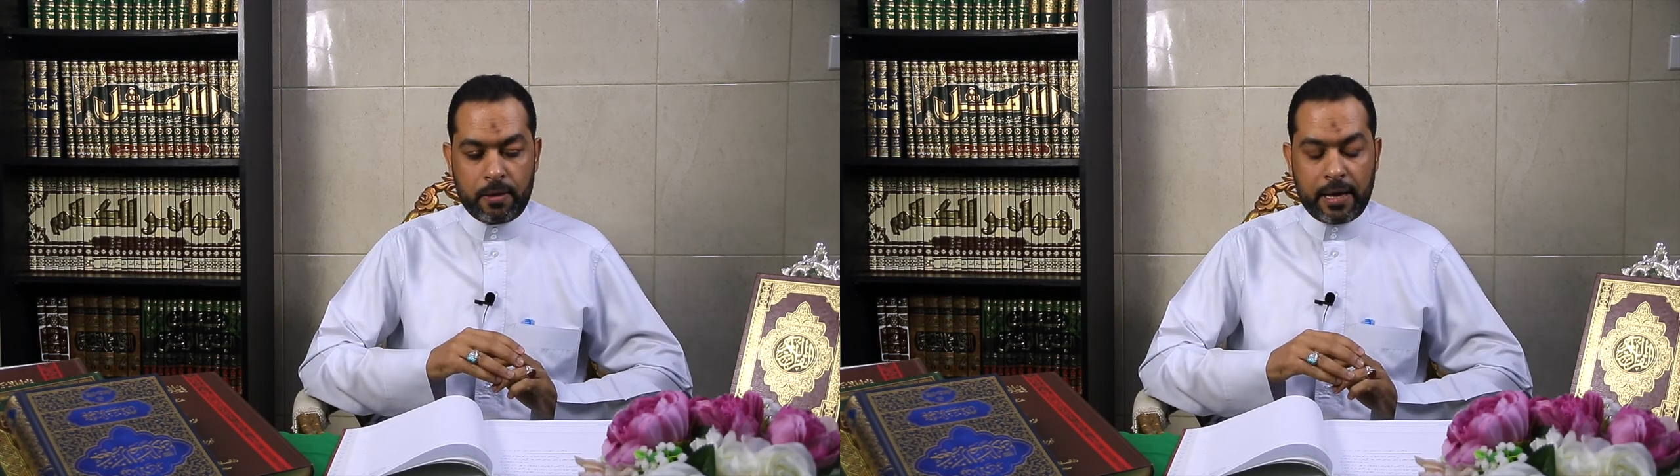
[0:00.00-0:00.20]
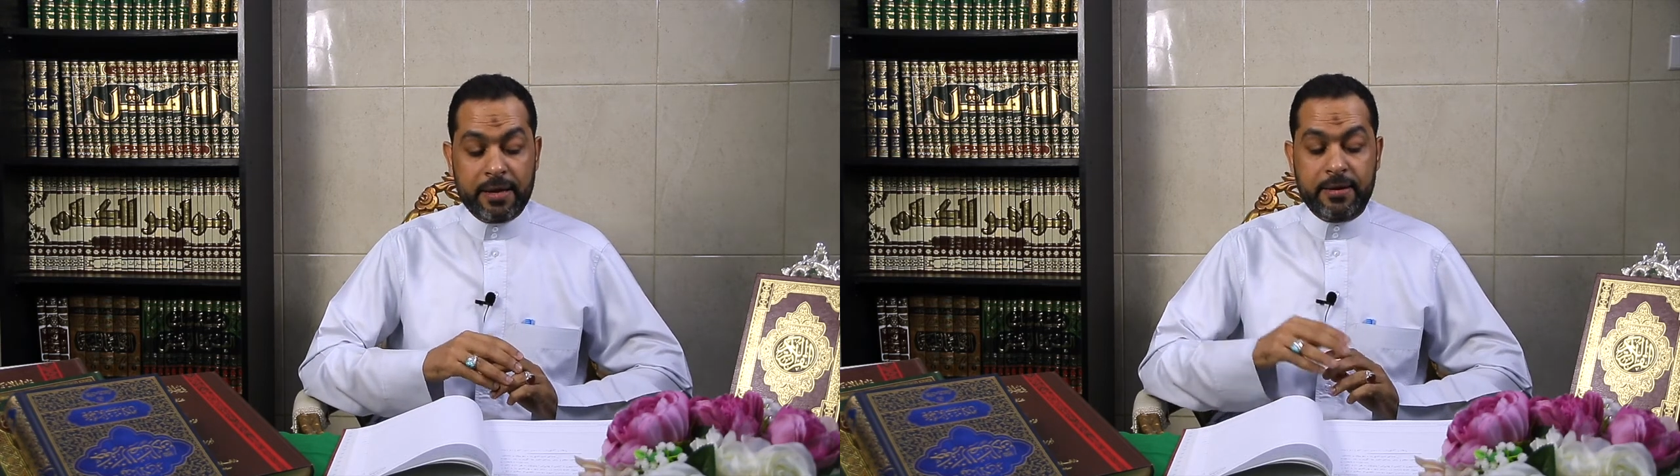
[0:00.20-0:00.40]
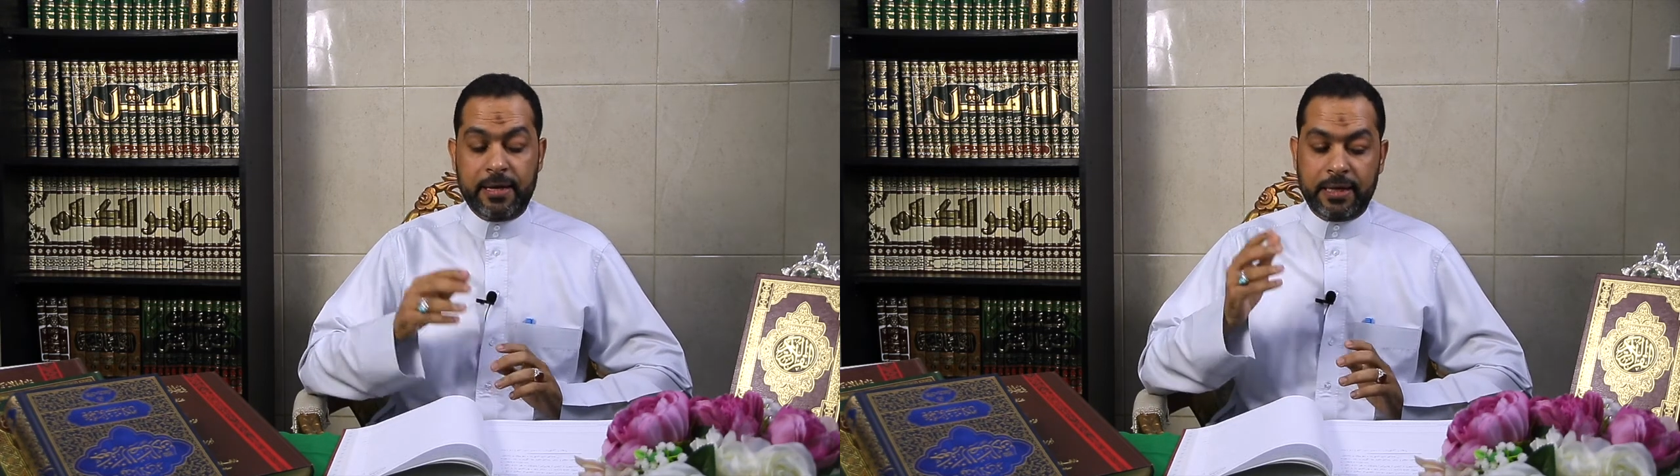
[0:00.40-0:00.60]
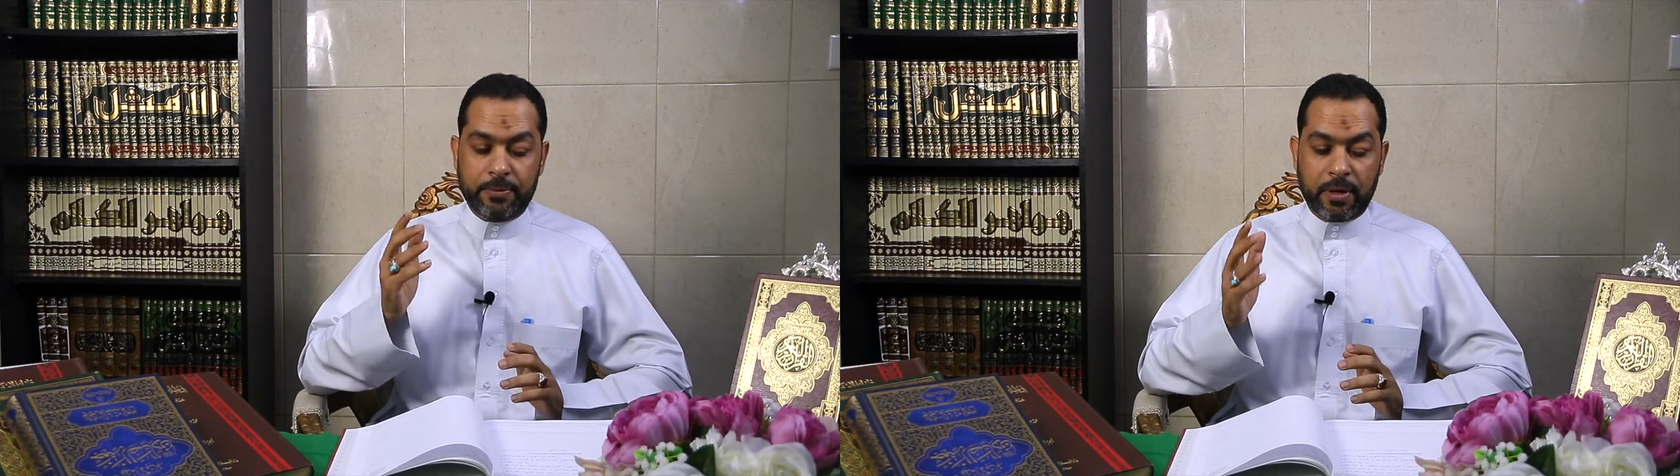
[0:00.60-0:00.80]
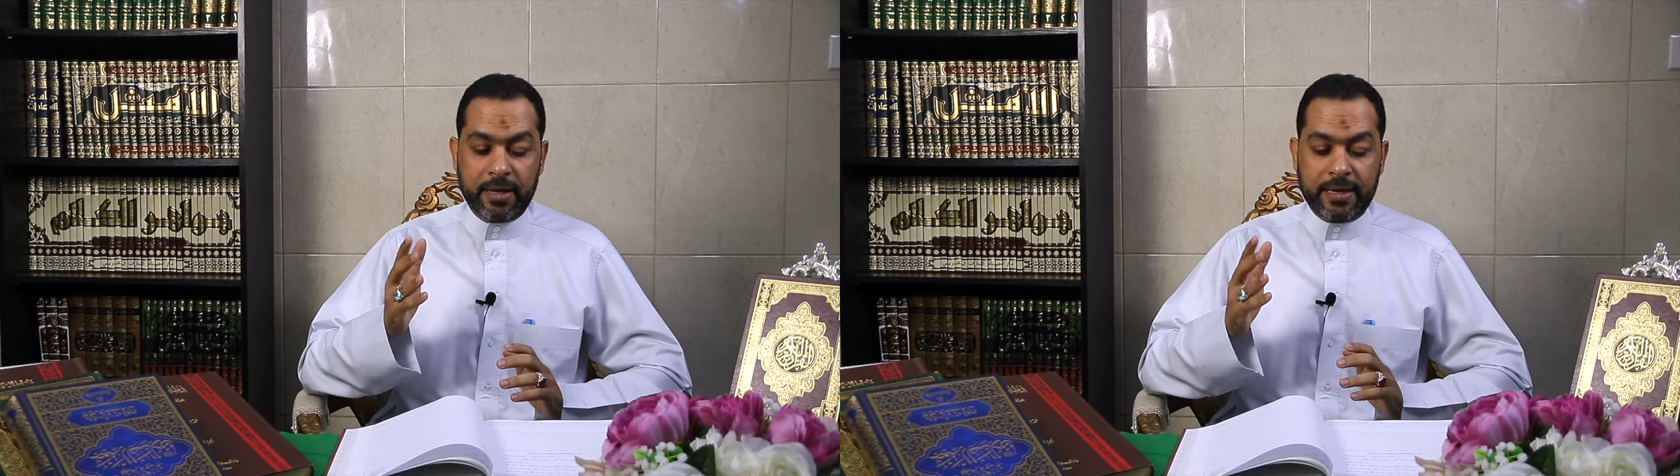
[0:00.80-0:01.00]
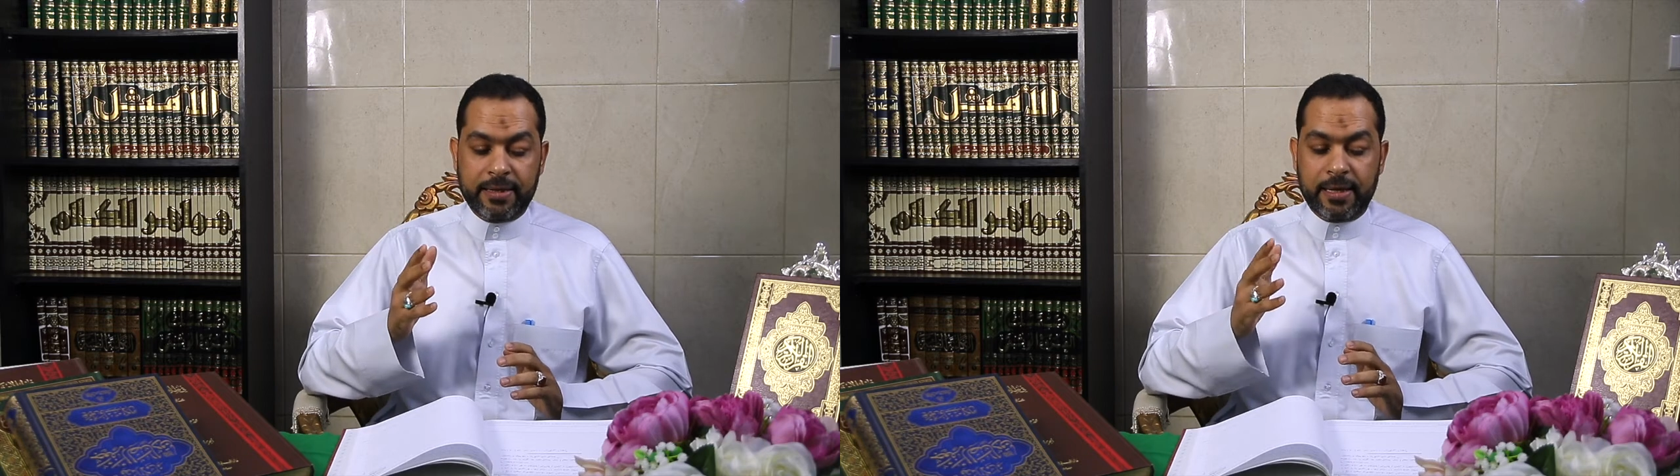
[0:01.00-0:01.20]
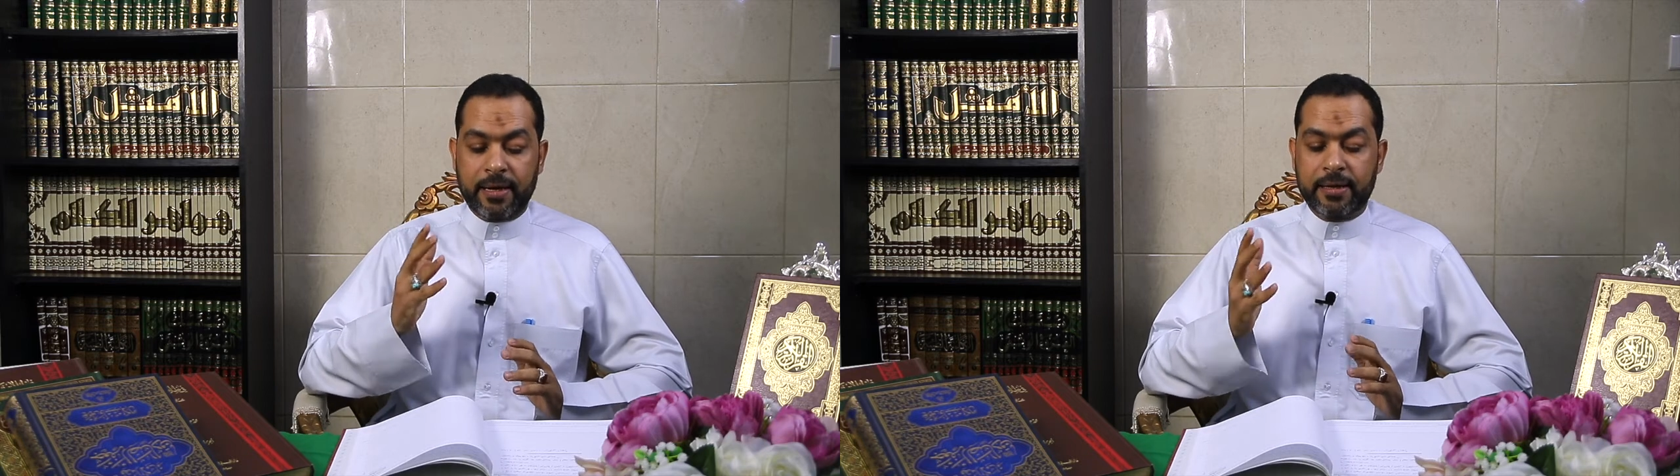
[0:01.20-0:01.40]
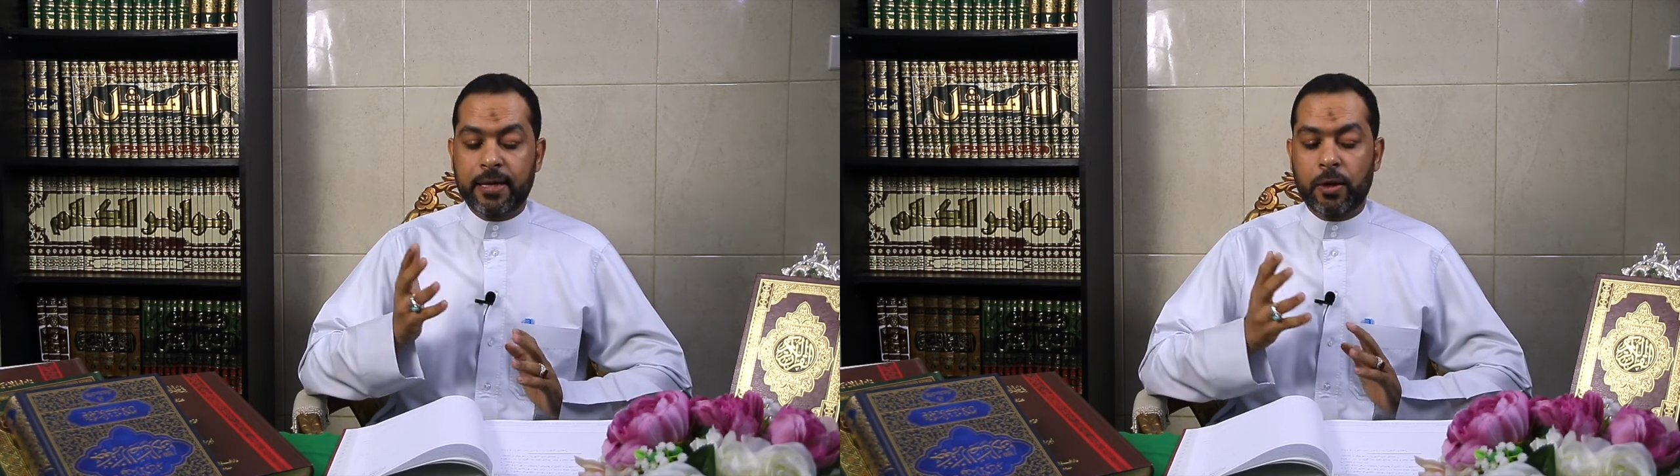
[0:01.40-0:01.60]
ان العباده
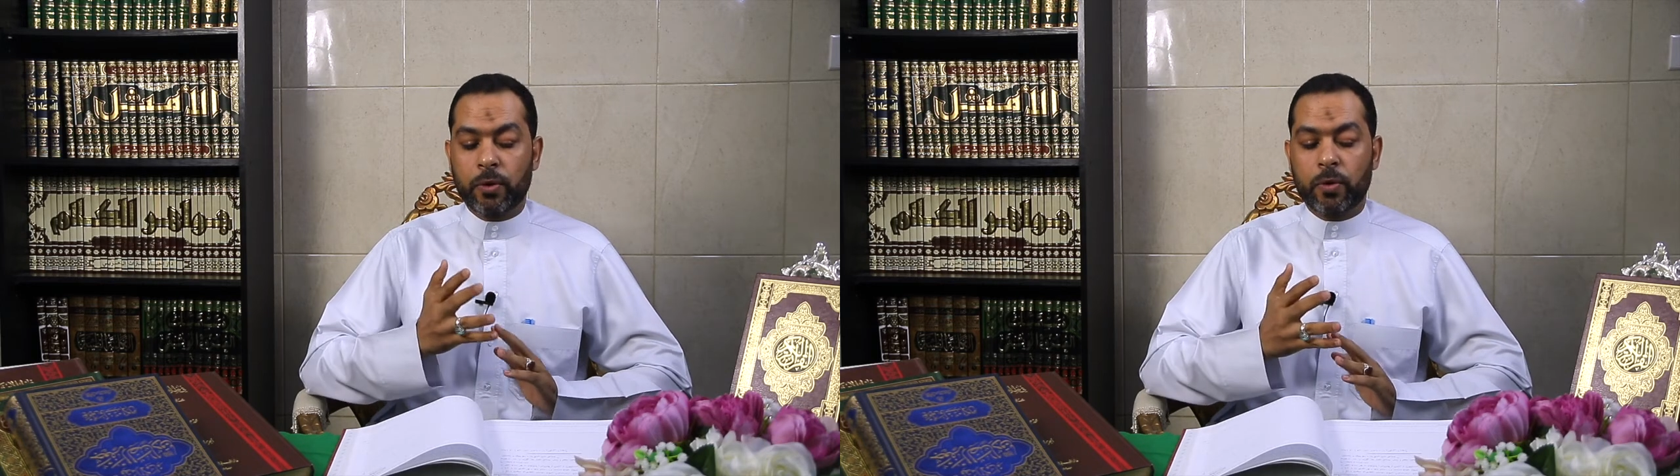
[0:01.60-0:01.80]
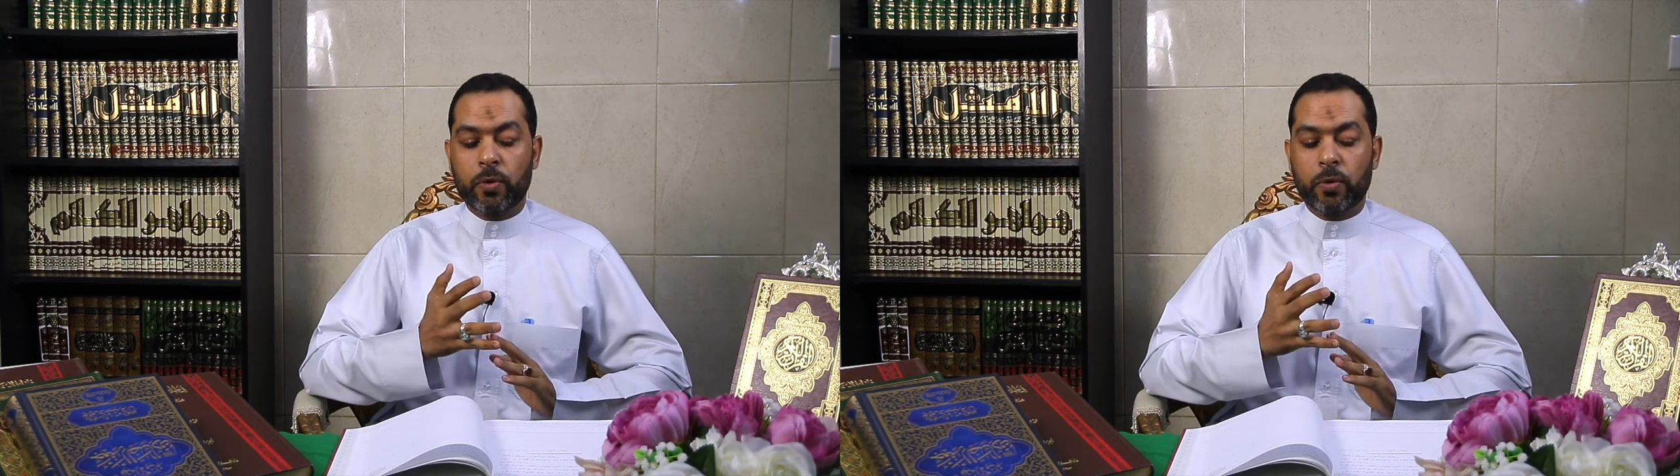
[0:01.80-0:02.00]
لا تحق